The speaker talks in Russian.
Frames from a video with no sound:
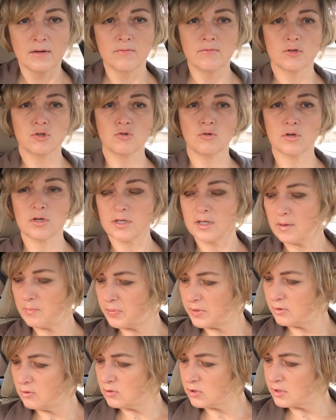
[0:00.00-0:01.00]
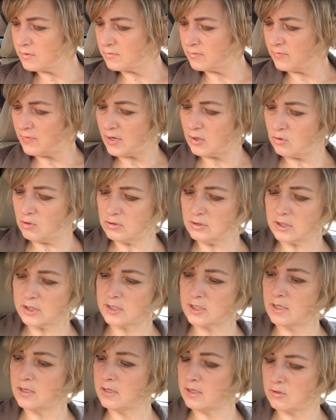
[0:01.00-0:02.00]
В итоге нам придется в два
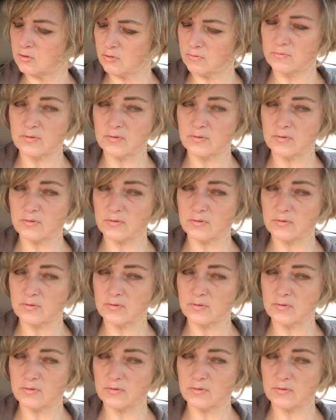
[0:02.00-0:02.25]
голоса говорить.